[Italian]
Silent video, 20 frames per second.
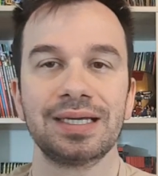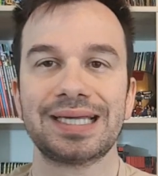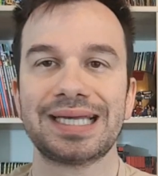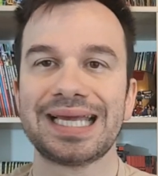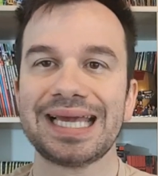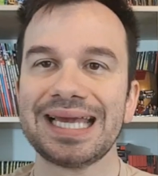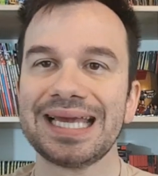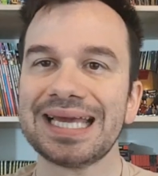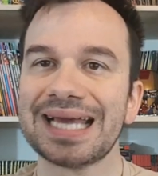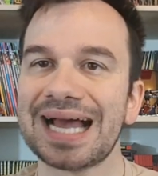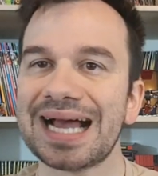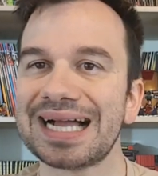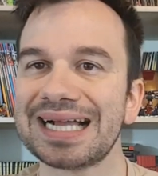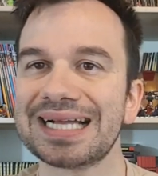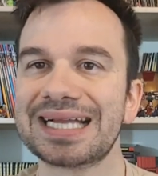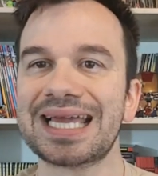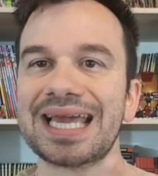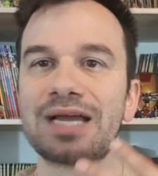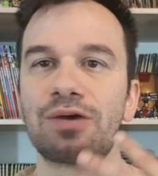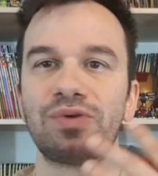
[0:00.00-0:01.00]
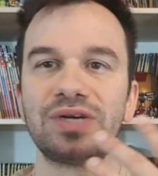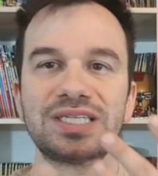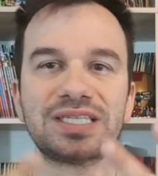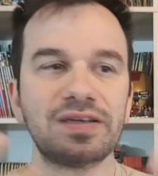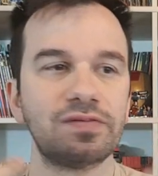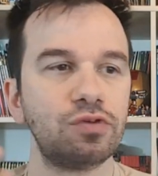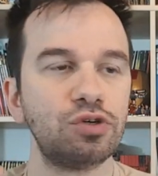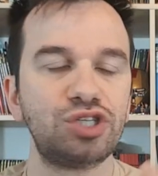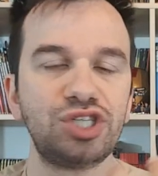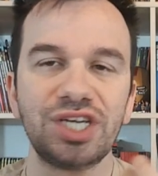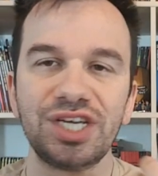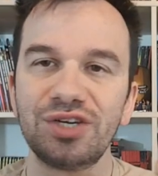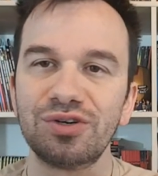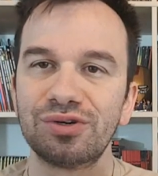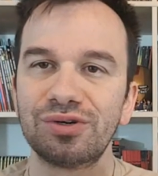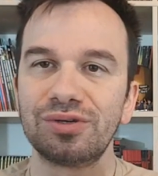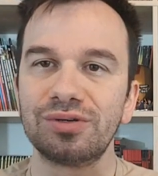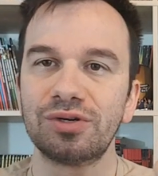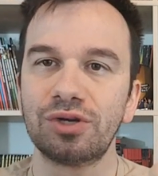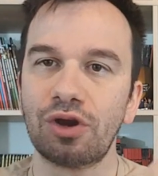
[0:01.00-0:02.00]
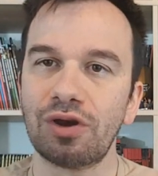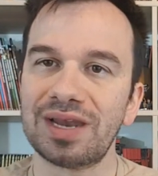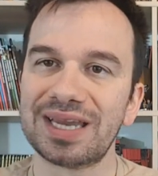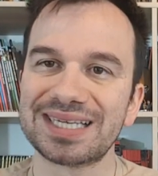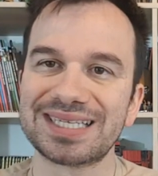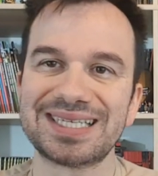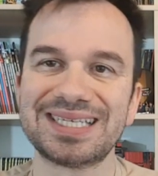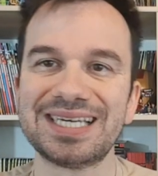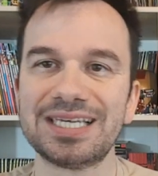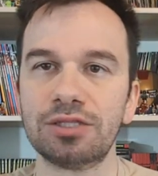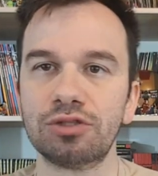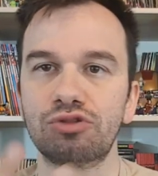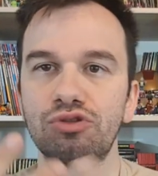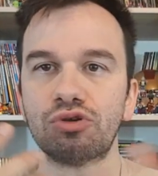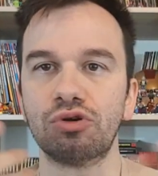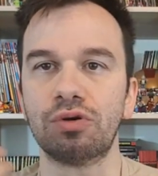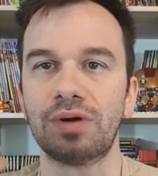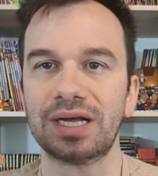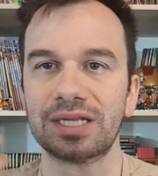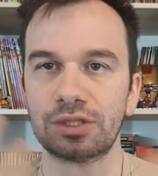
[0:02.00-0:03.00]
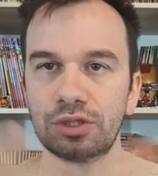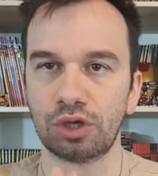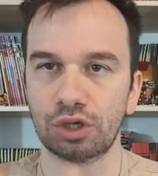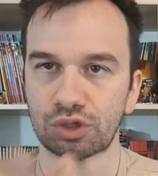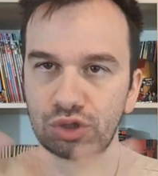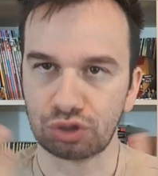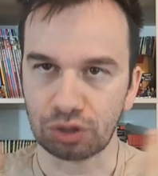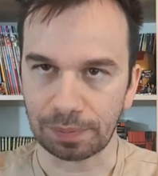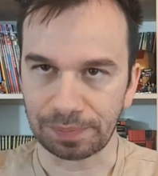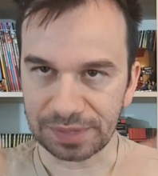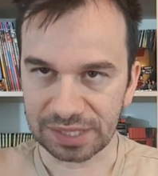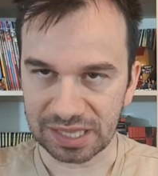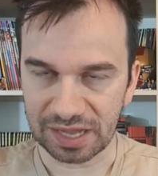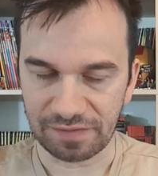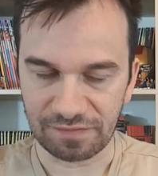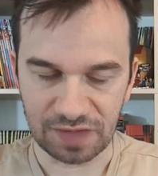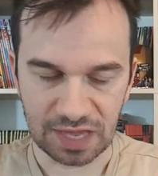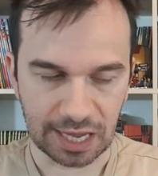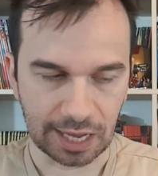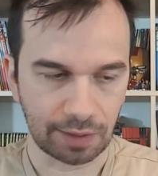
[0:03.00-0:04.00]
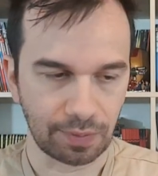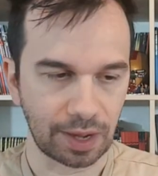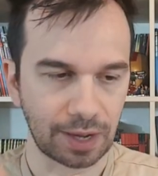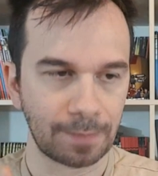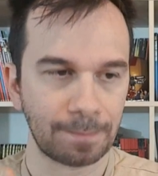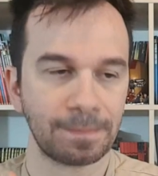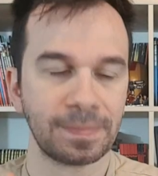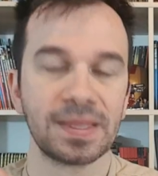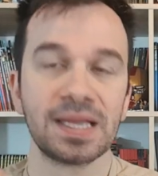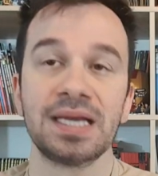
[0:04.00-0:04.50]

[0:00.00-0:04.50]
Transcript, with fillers: che anche questa voce io non, non la sento addosso a Peter Winkman.